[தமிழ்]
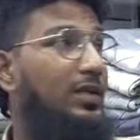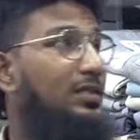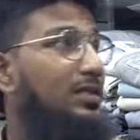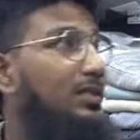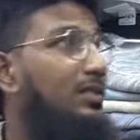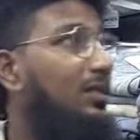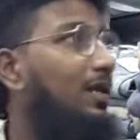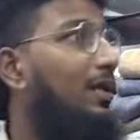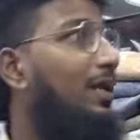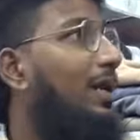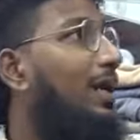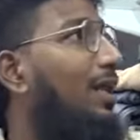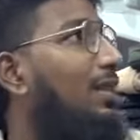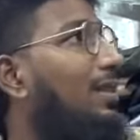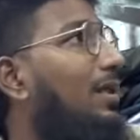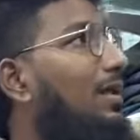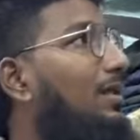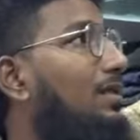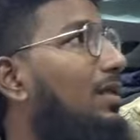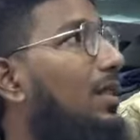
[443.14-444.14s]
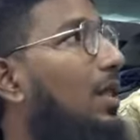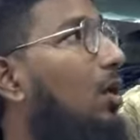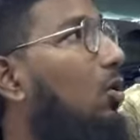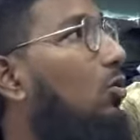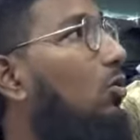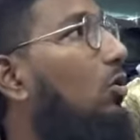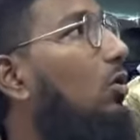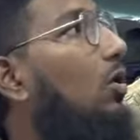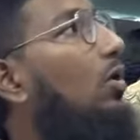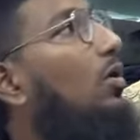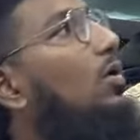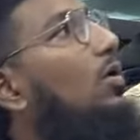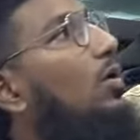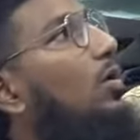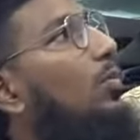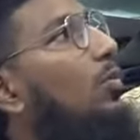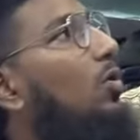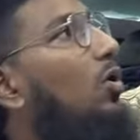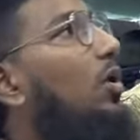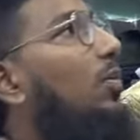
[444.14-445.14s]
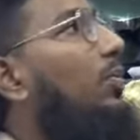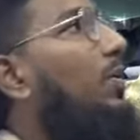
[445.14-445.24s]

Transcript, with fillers: சிக்ஸ் ஹண்ட்ரட் அந்த ரேஞ்சு தான் கொடுக்குறோம் ஸோ இப்போ